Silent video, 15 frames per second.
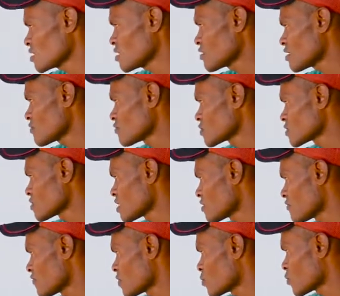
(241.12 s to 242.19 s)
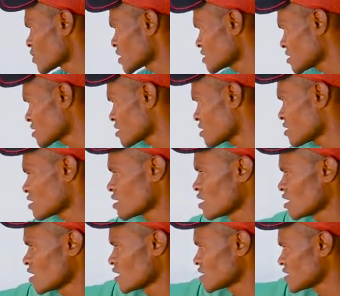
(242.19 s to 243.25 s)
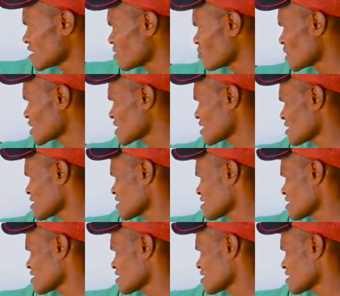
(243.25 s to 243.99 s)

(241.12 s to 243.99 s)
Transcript: é, é, é, ver, porque isso aqui antigamente era,